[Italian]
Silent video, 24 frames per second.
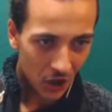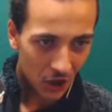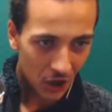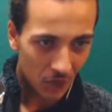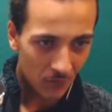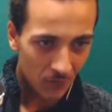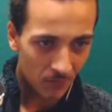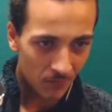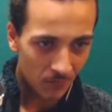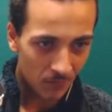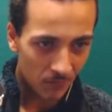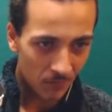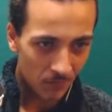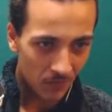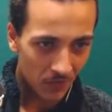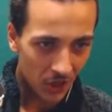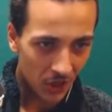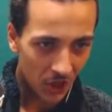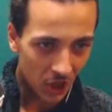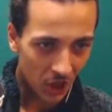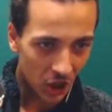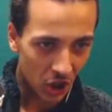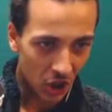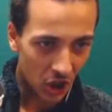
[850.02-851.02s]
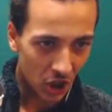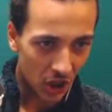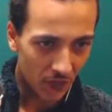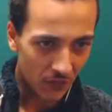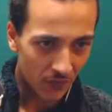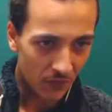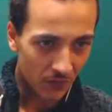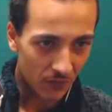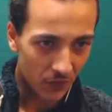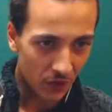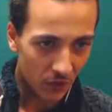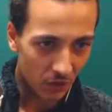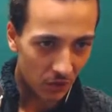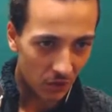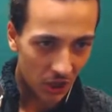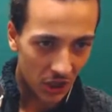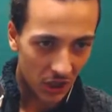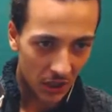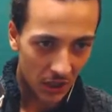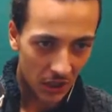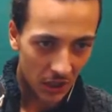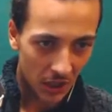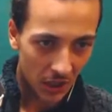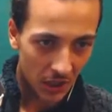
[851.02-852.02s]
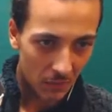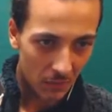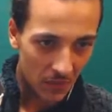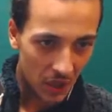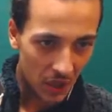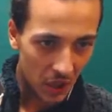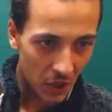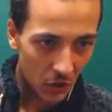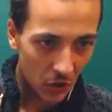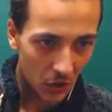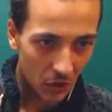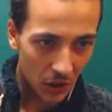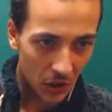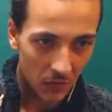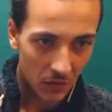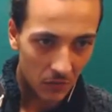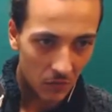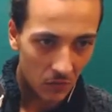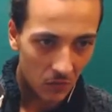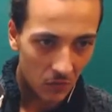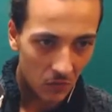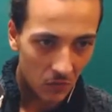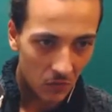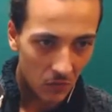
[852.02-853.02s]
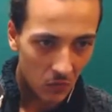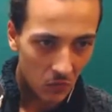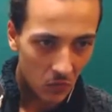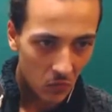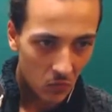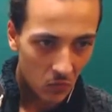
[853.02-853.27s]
Sì, mh, mm, interessante questa ribellione.